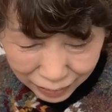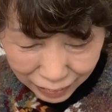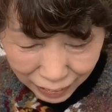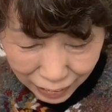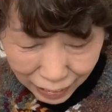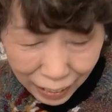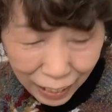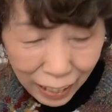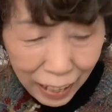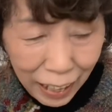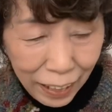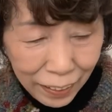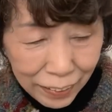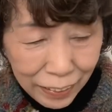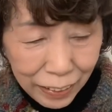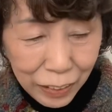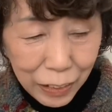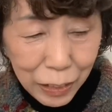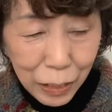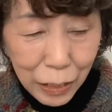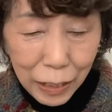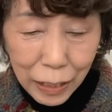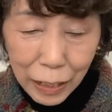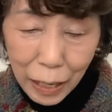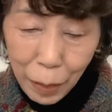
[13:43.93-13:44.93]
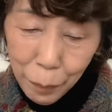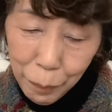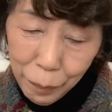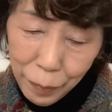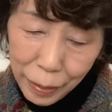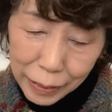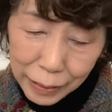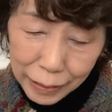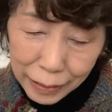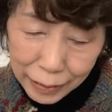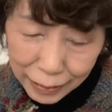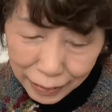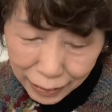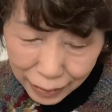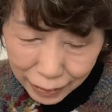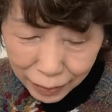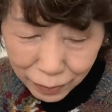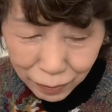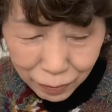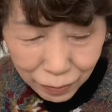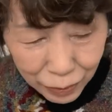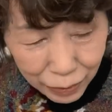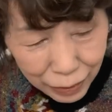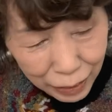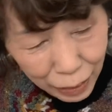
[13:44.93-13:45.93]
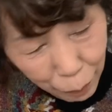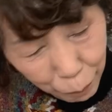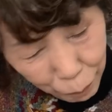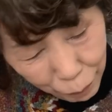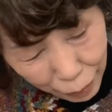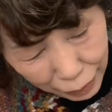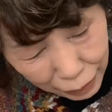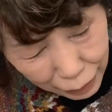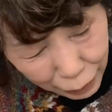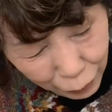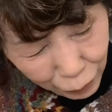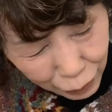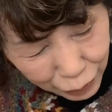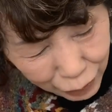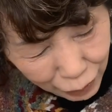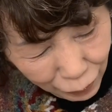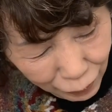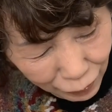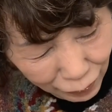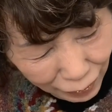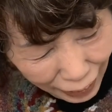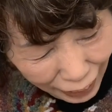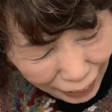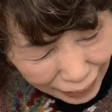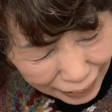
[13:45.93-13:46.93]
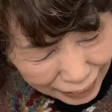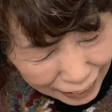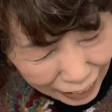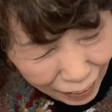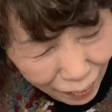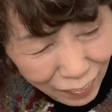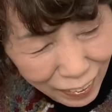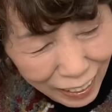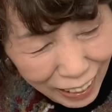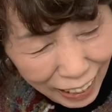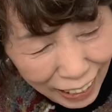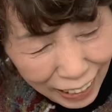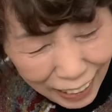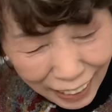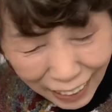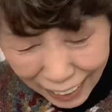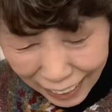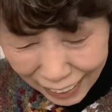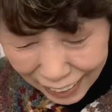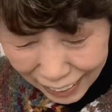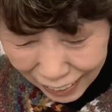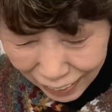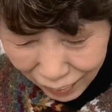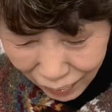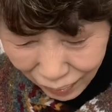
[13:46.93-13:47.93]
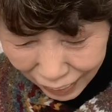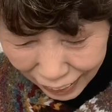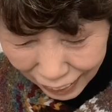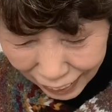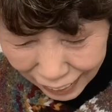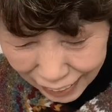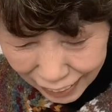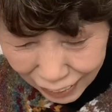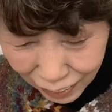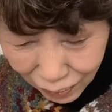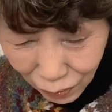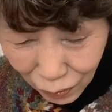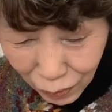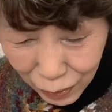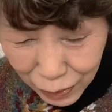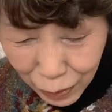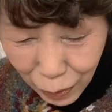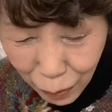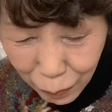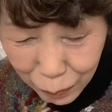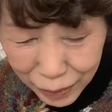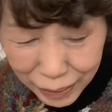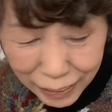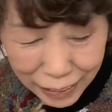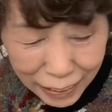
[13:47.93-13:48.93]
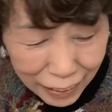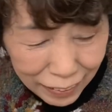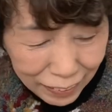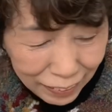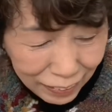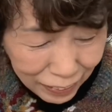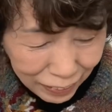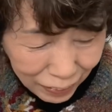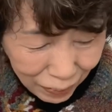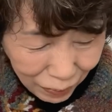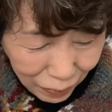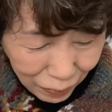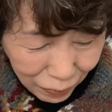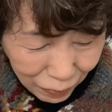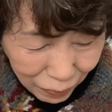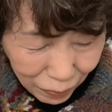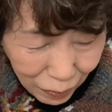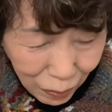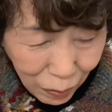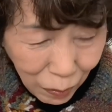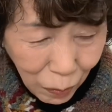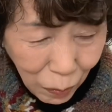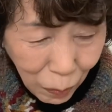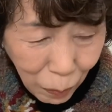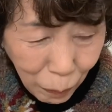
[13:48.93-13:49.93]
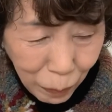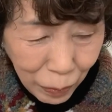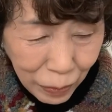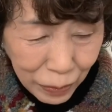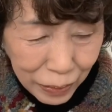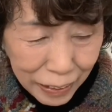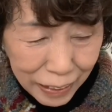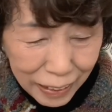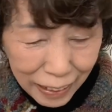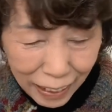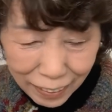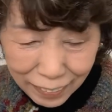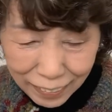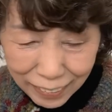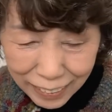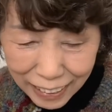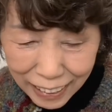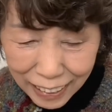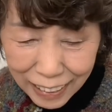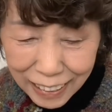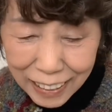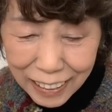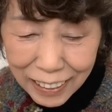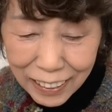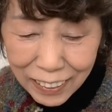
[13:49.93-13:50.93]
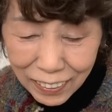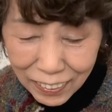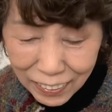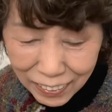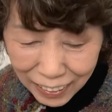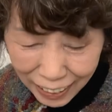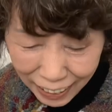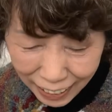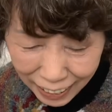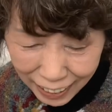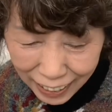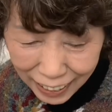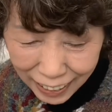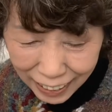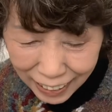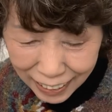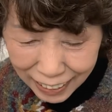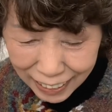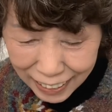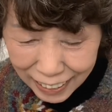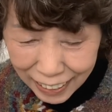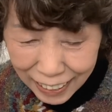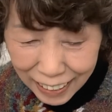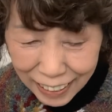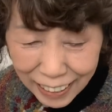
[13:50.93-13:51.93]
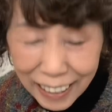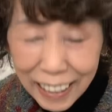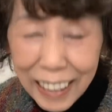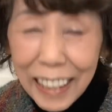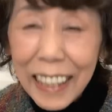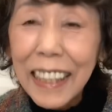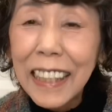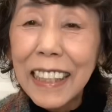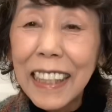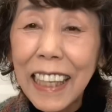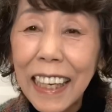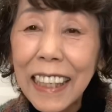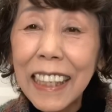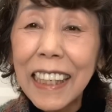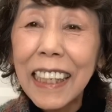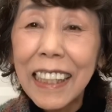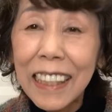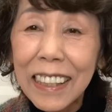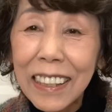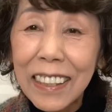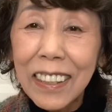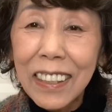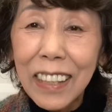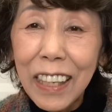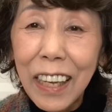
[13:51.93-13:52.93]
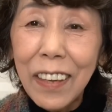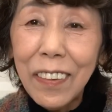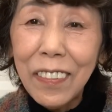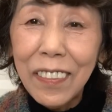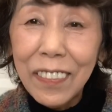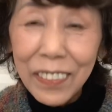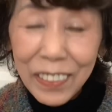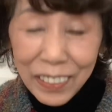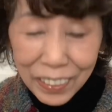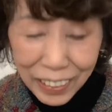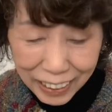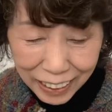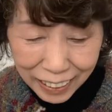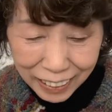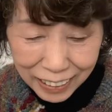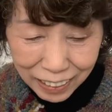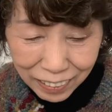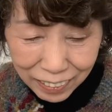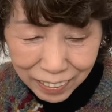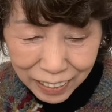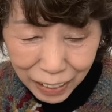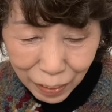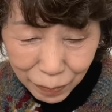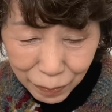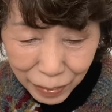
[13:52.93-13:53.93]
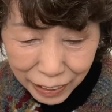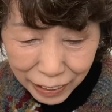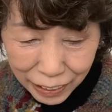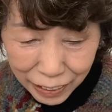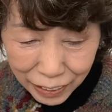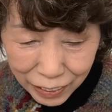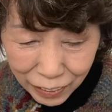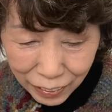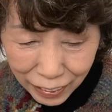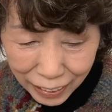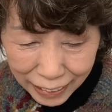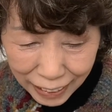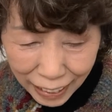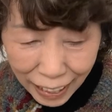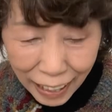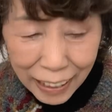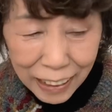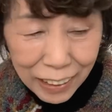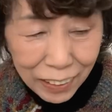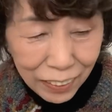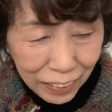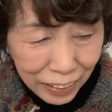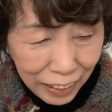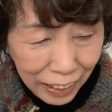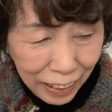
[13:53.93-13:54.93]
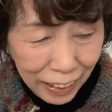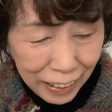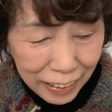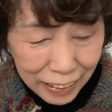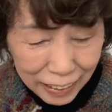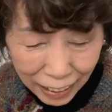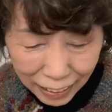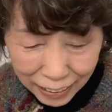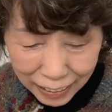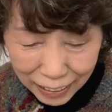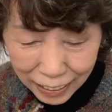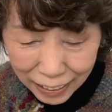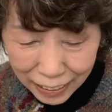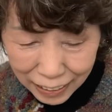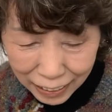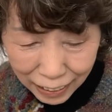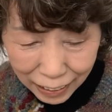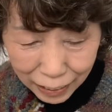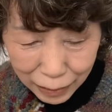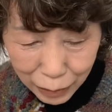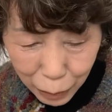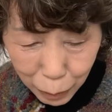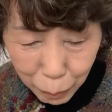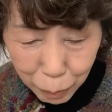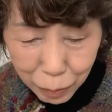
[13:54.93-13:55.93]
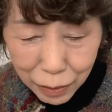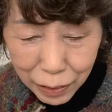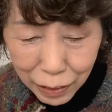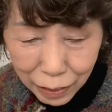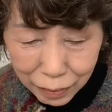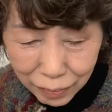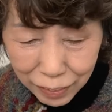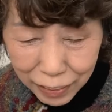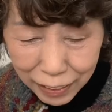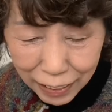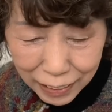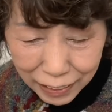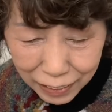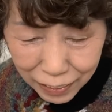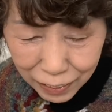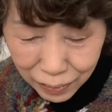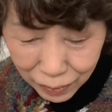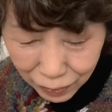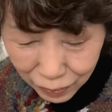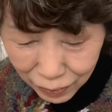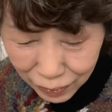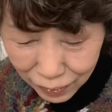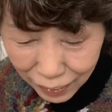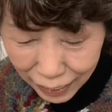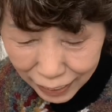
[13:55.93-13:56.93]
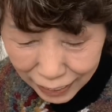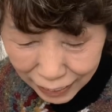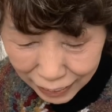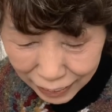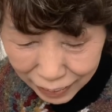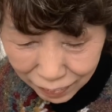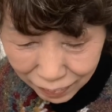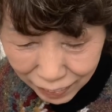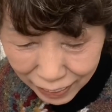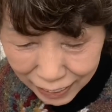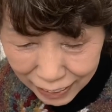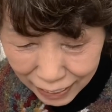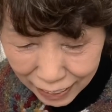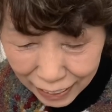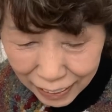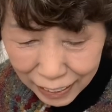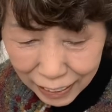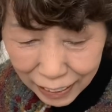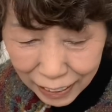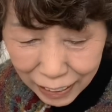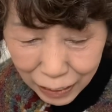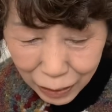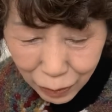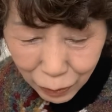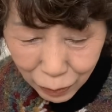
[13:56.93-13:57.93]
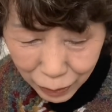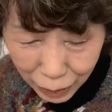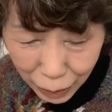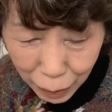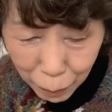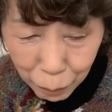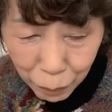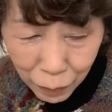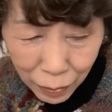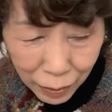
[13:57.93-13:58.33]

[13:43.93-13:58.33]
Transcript: あ私やっぱりね運転免許証があった方がよかった。こういうのを見てると思っちゃうんですよね。えー、だけれどねもう私運転免許証がないので残念ながら自分で運転することはできませんけれどね